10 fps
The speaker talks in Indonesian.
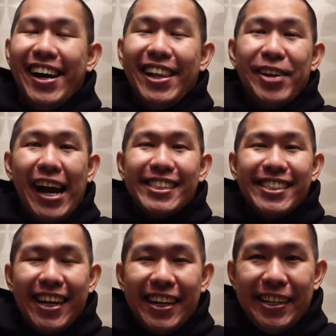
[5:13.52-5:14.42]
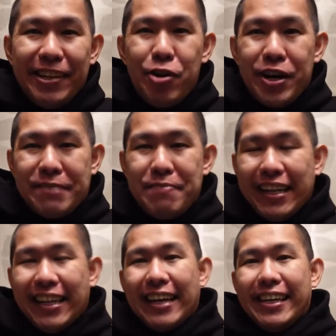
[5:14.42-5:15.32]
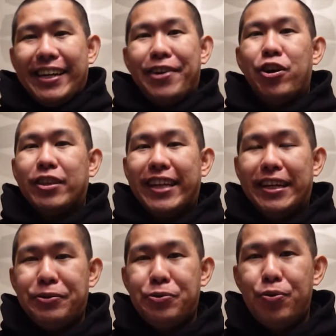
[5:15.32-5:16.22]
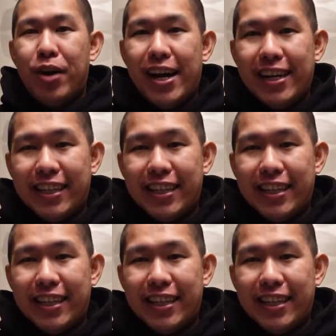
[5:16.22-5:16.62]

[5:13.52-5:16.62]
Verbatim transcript: Halo guys, sekarang ini gue udah kembali lagi ke hotel gue.